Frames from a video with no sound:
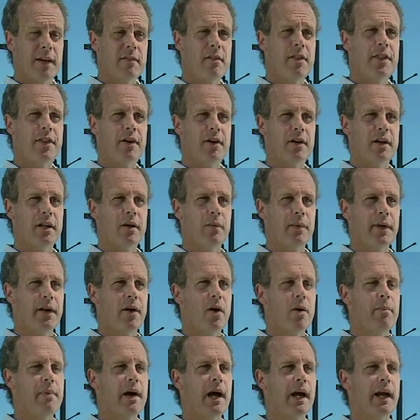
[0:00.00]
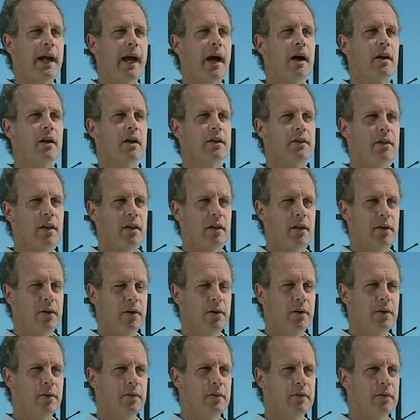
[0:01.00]
Um 19.30 Uhr fahren wir
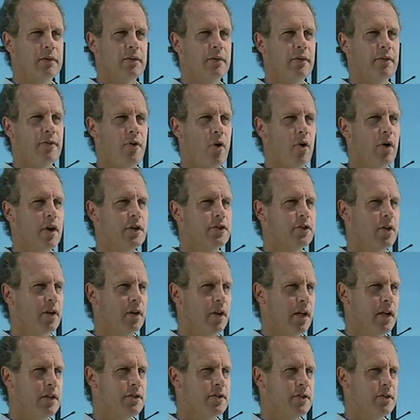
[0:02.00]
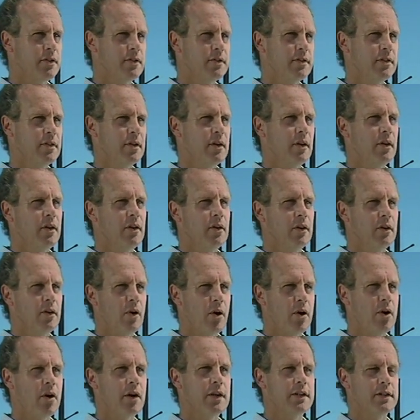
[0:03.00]
wieder auf den See, richten die
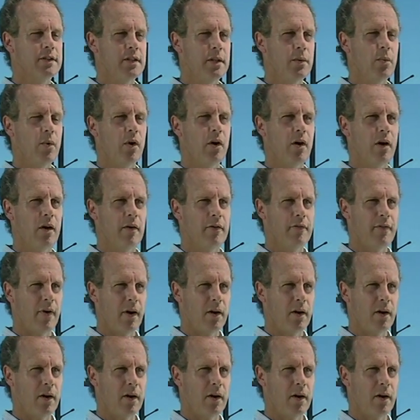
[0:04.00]
Laserstrahlen ein,